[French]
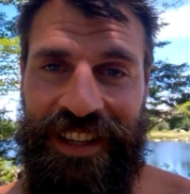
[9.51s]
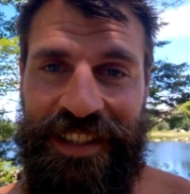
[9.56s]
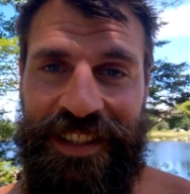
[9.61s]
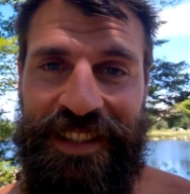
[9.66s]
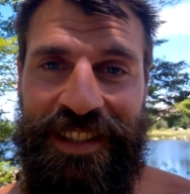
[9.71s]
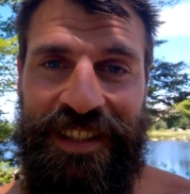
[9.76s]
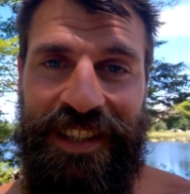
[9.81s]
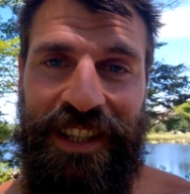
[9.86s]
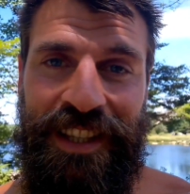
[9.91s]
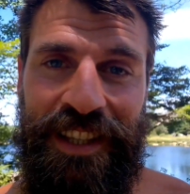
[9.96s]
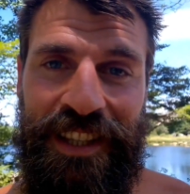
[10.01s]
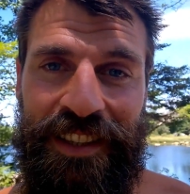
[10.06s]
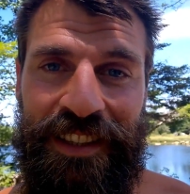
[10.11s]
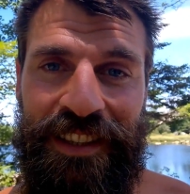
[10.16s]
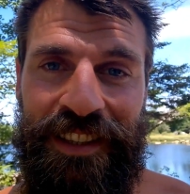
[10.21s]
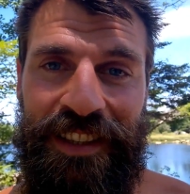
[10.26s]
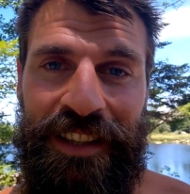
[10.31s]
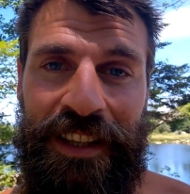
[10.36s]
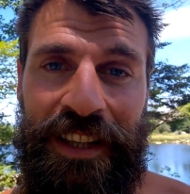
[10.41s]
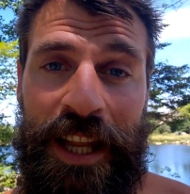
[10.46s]
C'est
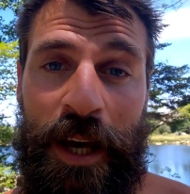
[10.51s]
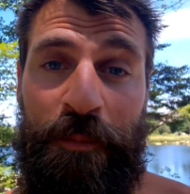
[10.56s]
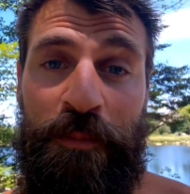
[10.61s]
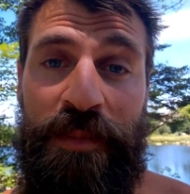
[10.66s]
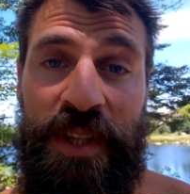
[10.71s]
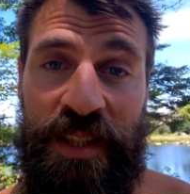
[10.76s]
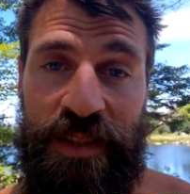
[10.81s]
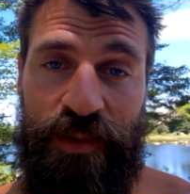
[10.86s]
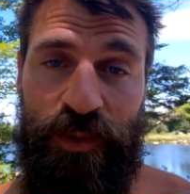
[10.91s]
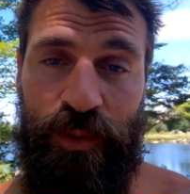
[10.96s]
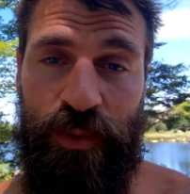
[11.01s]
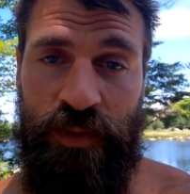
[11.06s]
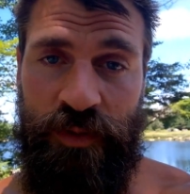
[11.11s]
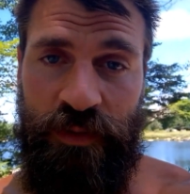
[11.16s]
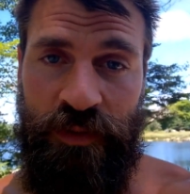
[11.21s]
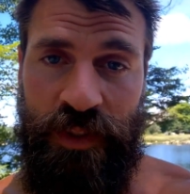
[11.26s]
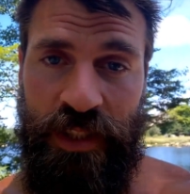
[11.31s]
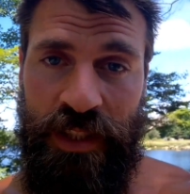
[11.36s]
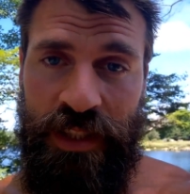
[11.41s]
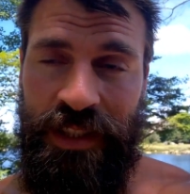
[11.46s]
la mission de
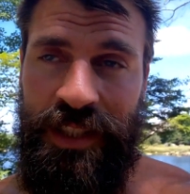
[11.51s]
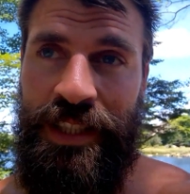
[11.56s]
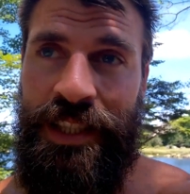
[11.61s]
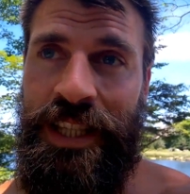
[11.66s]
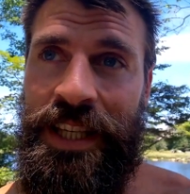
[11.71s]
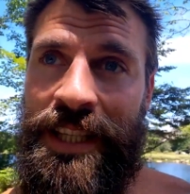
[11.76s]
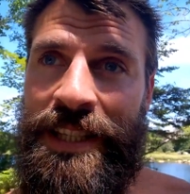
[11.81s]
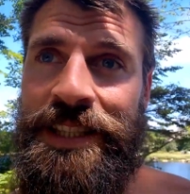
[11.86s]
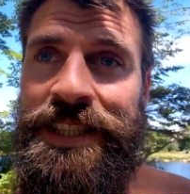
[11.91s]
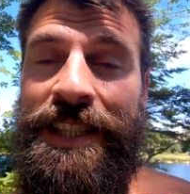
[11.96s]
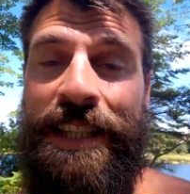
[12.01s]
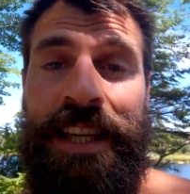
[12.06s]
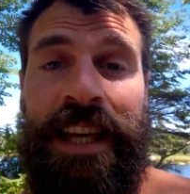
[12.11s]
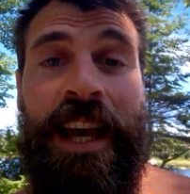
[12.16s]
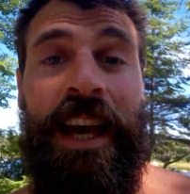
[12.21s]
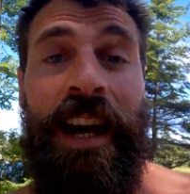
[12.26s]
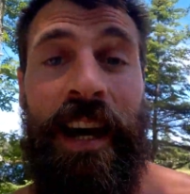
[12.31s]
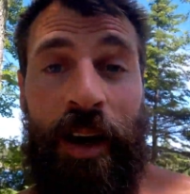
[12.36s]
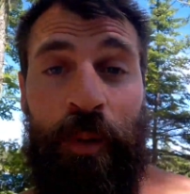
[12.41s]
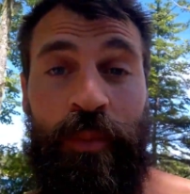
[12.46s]
vie. Qu'est-ce qui
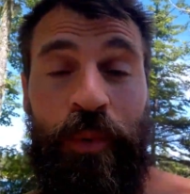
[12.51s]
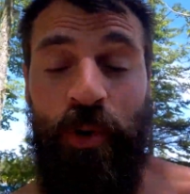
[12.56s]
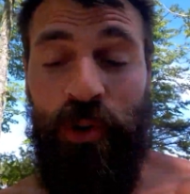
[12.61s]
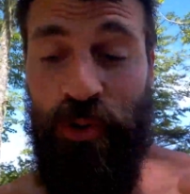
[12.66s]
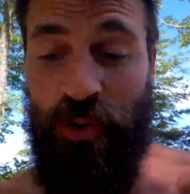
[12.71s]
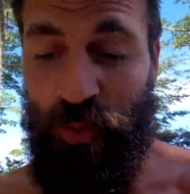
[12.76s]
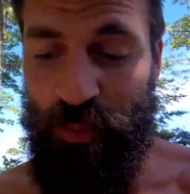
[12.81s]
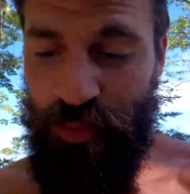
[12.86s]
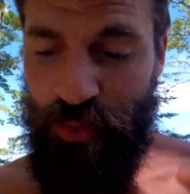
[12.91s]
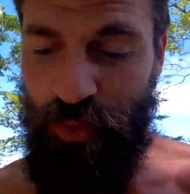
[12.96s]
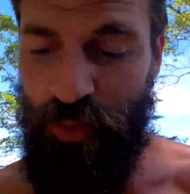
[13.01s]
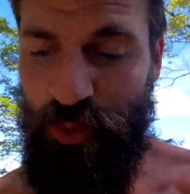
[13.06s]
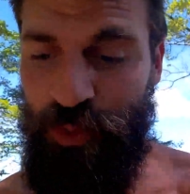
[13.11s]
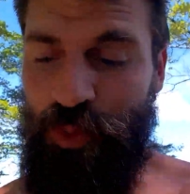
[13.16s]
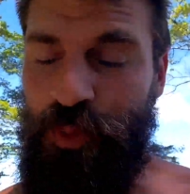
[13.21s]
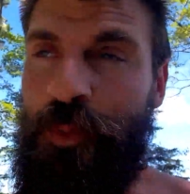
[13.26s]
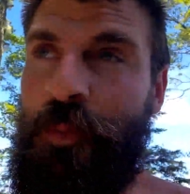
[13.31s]
est important pour vous